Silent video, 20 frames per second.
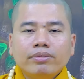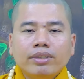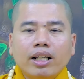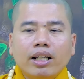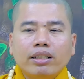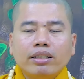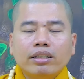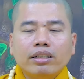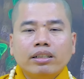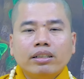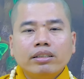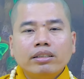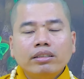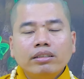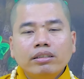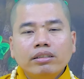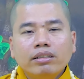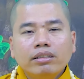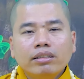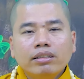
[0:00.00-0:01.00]
nên à,
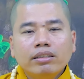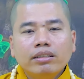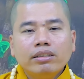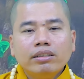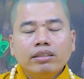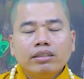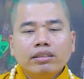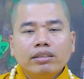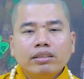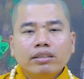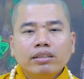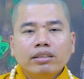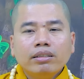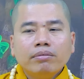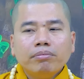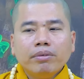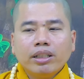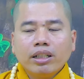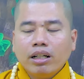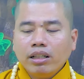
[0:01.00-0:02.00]

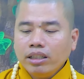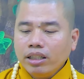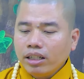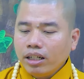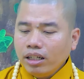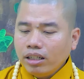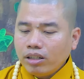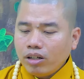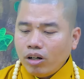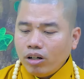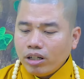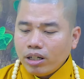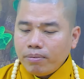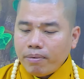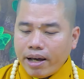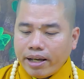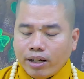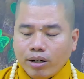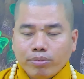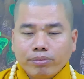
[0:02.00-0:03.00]
bữa đó những đứa con
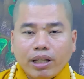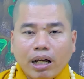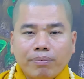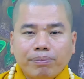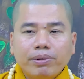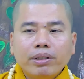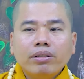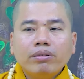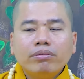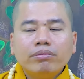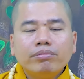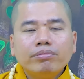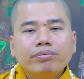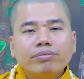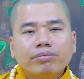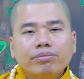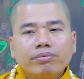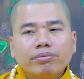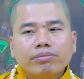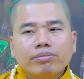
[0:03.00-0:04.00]
cái bài học tập đó
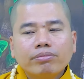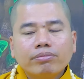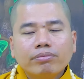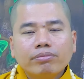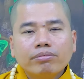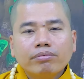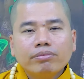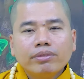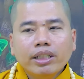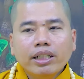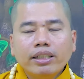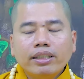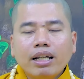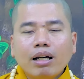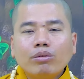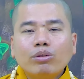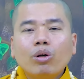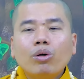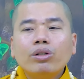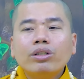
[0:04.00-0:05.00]
vì
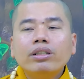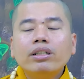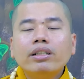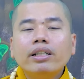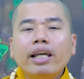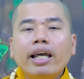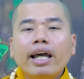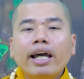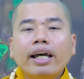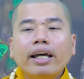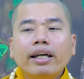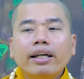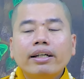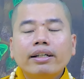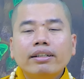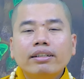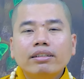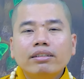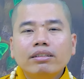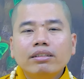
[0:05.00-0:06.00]
sao tôi xuất gia
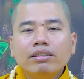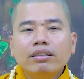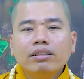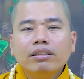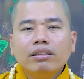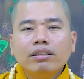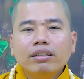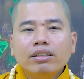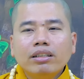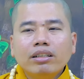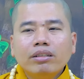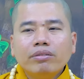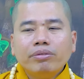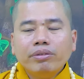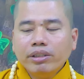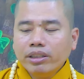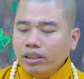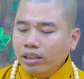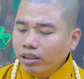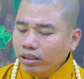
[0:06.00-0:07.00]

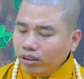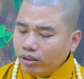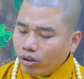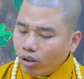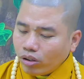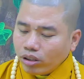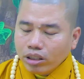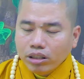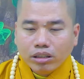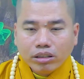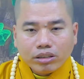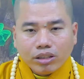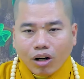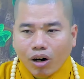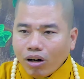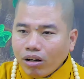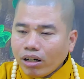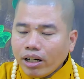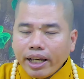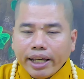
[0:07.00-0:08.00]
phương hướng con đường
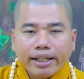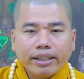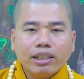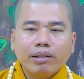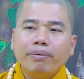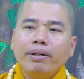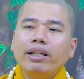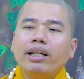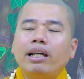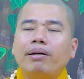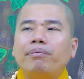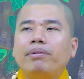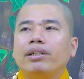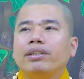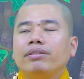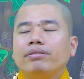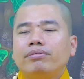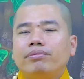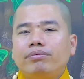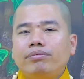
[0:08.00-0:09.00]
rõ ràng cho mấy anh em
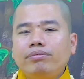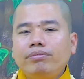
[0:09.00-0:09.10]
rồi